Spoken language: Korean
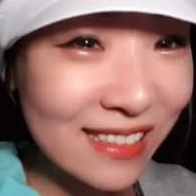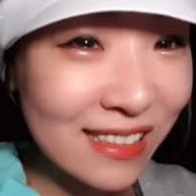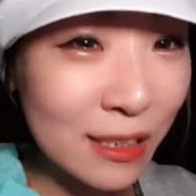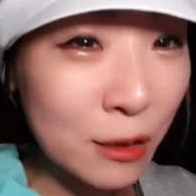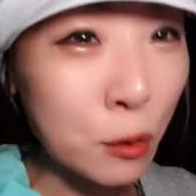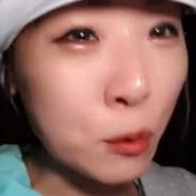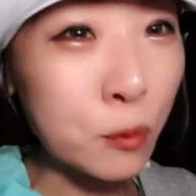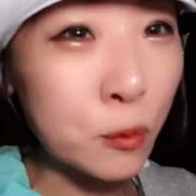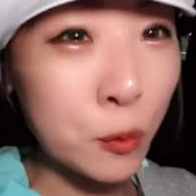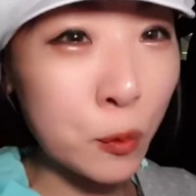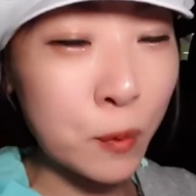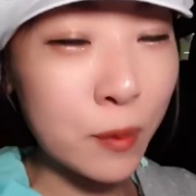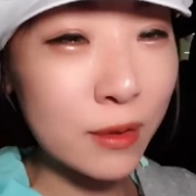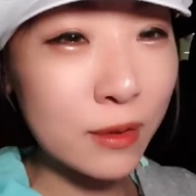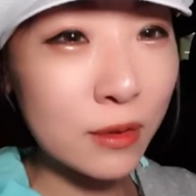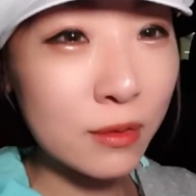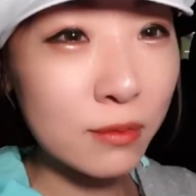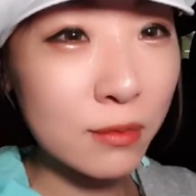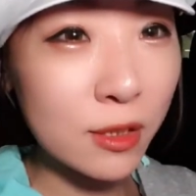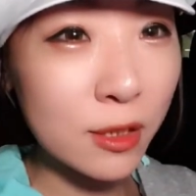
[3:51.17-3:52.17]
네, 너무
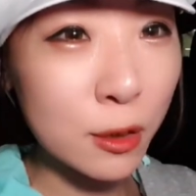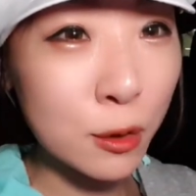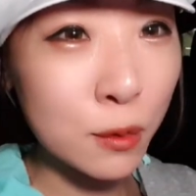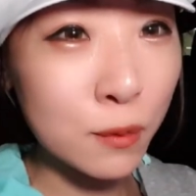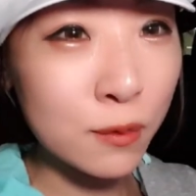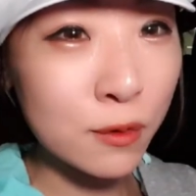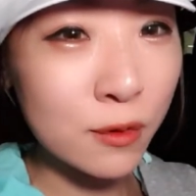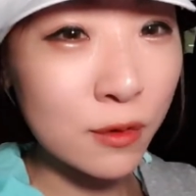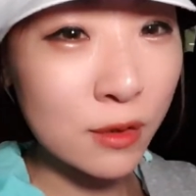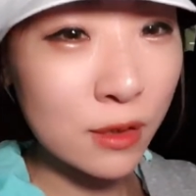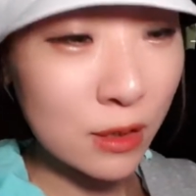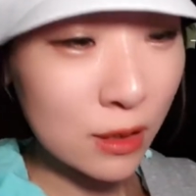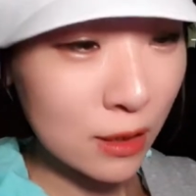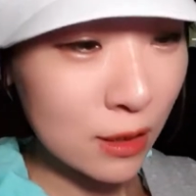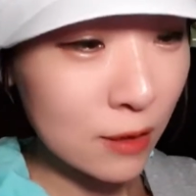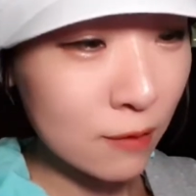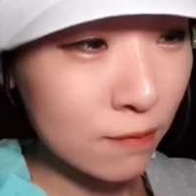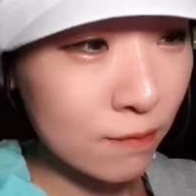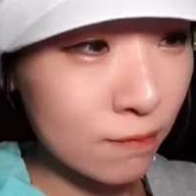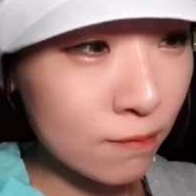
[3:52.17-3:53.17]
고맙습니다, 여러분.
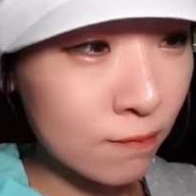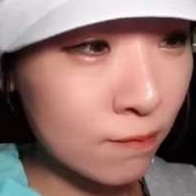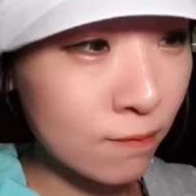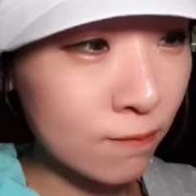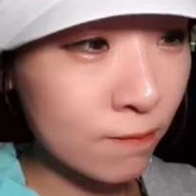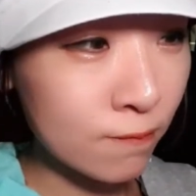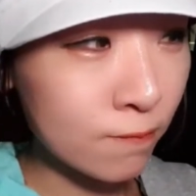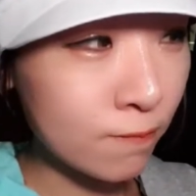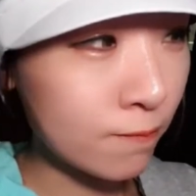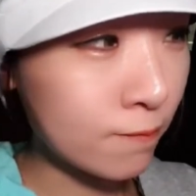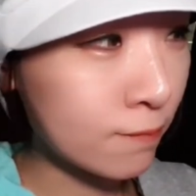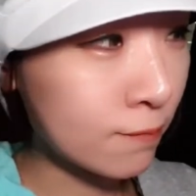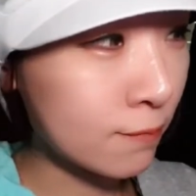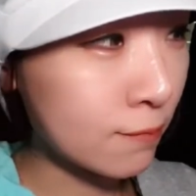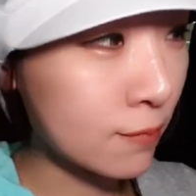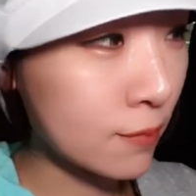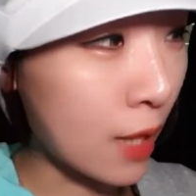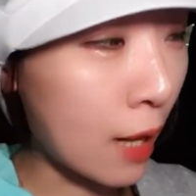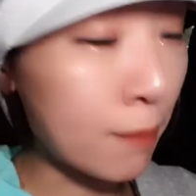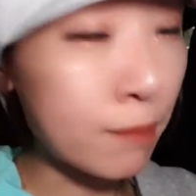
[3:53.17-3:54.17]
음,
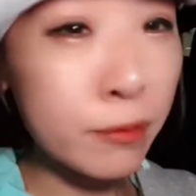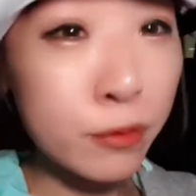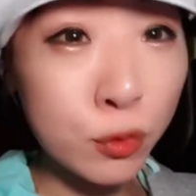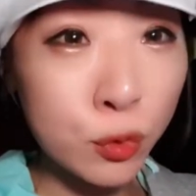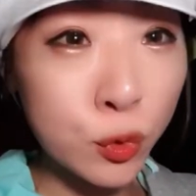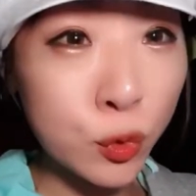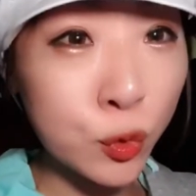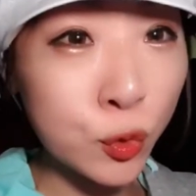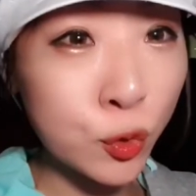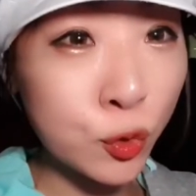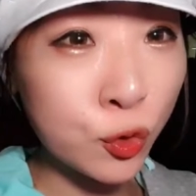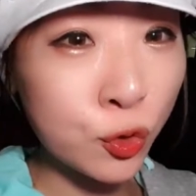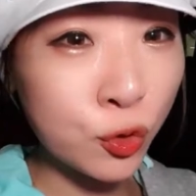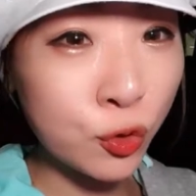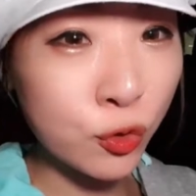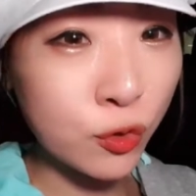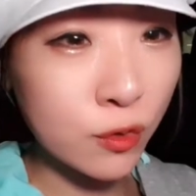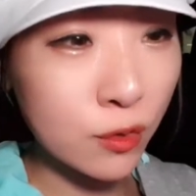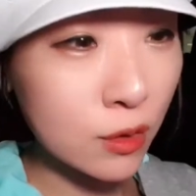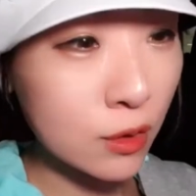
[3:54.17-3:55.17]

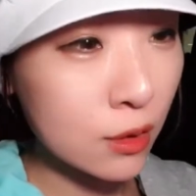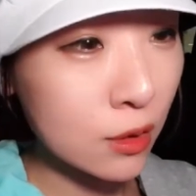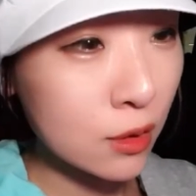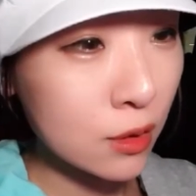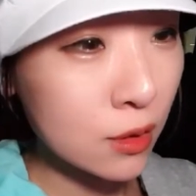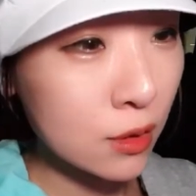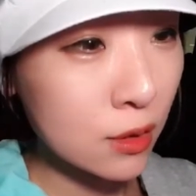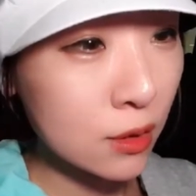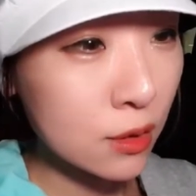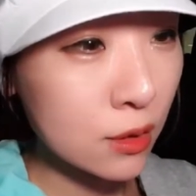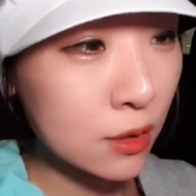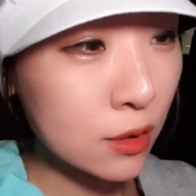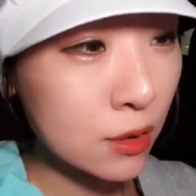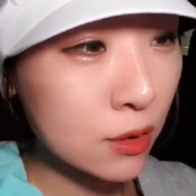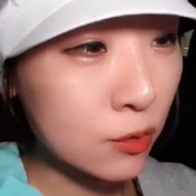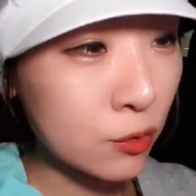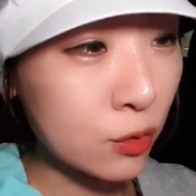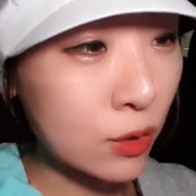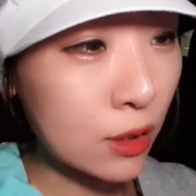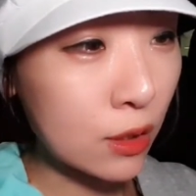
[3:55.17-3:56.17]
앞으로도
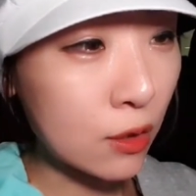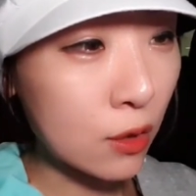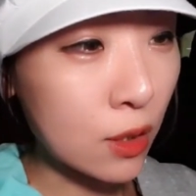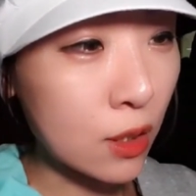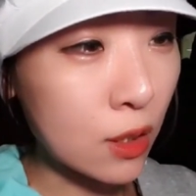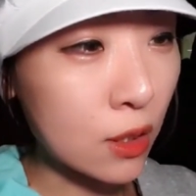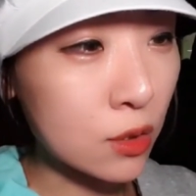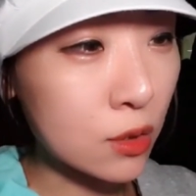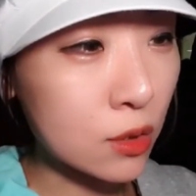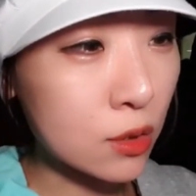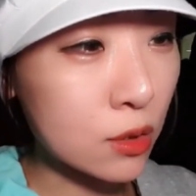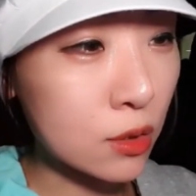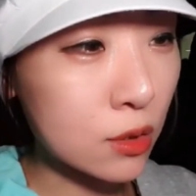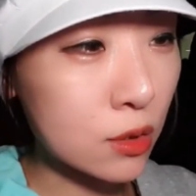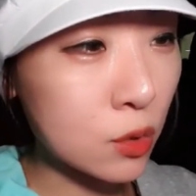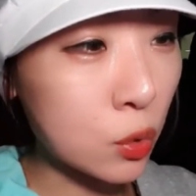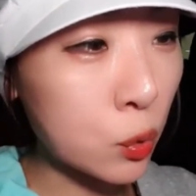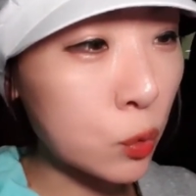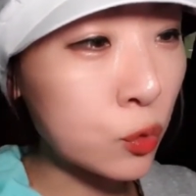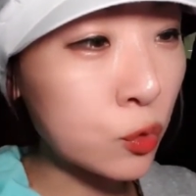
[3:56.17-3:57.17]
우리 이렇게
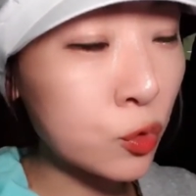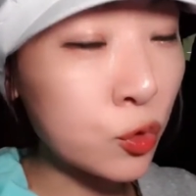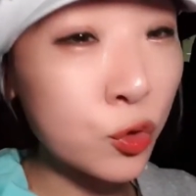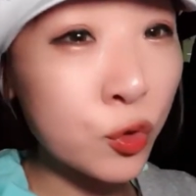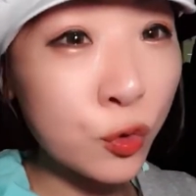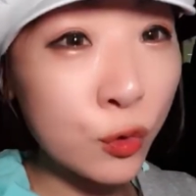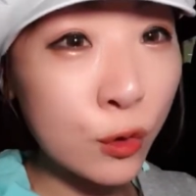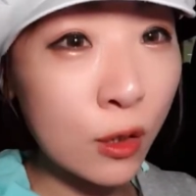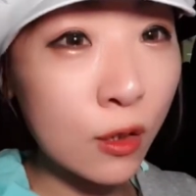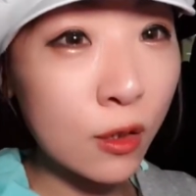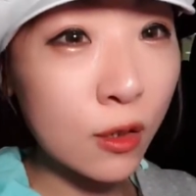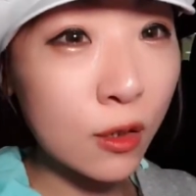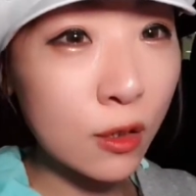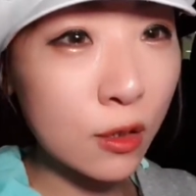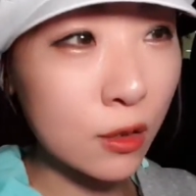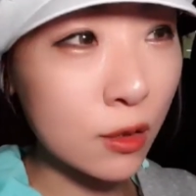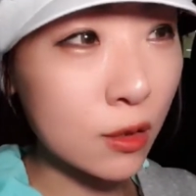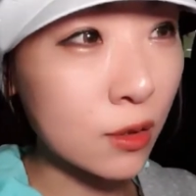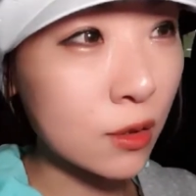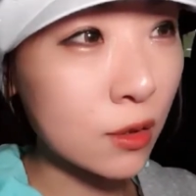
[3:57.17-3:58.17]
좋은
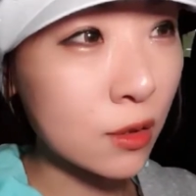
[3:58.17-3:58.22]
추억